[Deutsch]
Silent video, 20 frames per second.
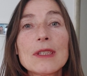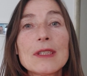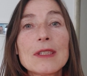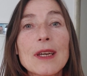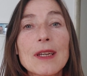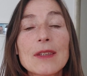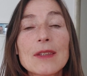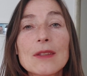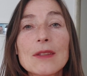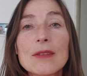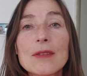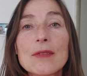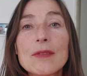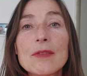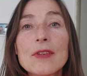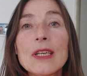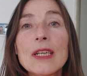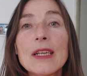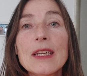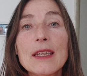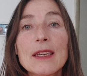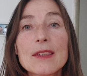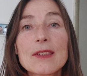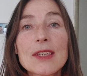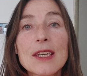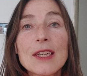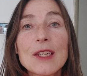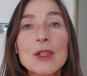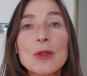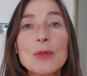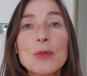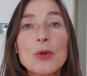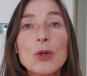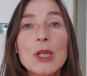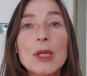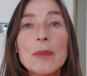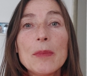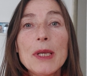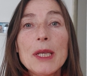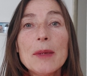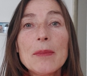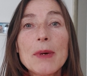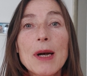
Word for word: Ich hatte viele Jahrzehnte Bulimie,